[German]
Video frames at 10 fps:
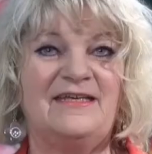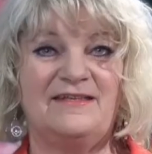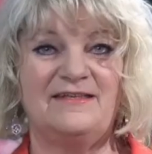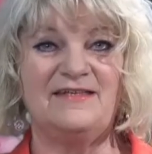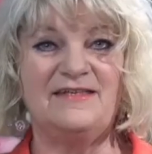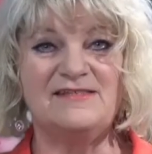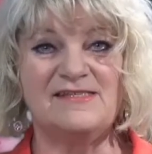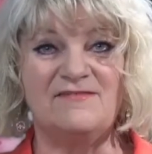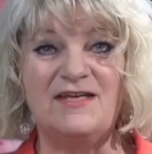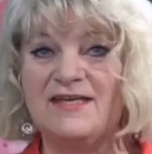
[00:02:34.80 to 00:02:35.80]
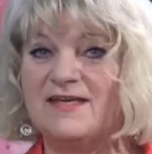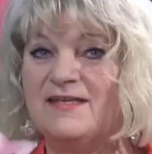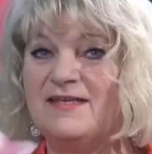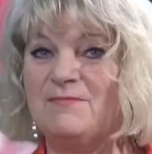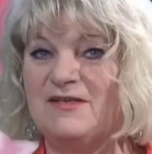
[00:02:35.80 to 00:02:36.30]
Die Zwillinge
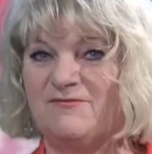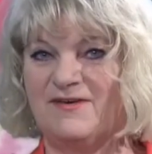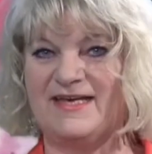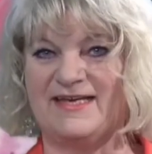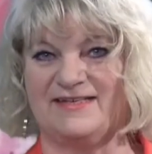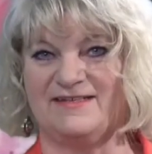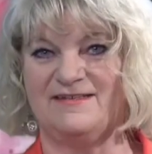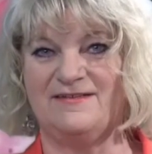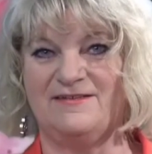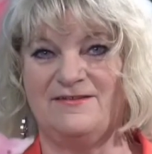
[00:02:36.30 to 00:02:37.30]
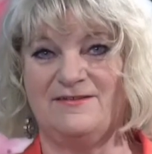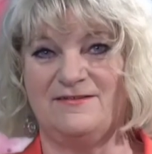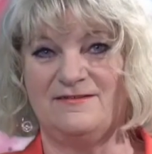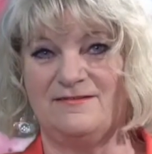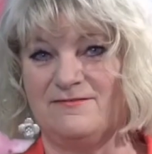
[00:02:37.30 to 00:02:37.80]
lieben die Freiheit.
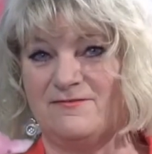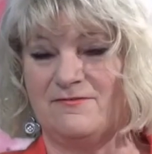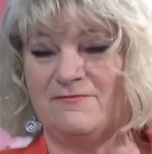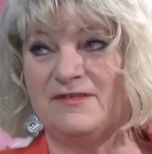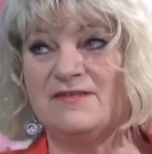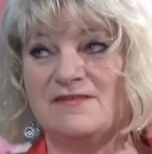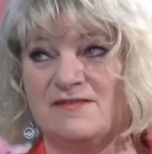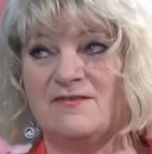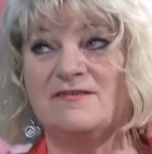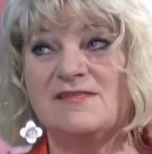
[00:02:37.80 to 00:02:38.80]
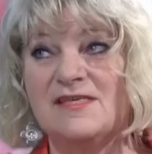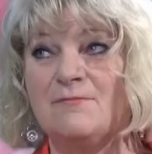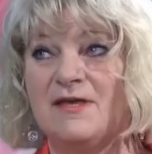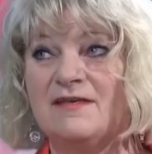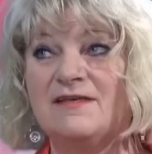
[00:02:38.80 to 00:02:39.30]
Ja. Und finden sie
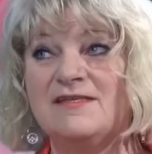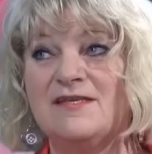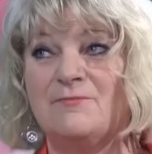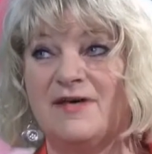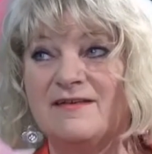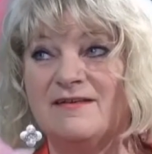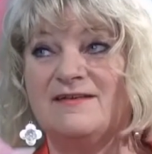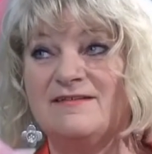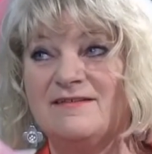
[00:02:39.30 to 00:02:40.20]
trotzdem einen richtigen Partner?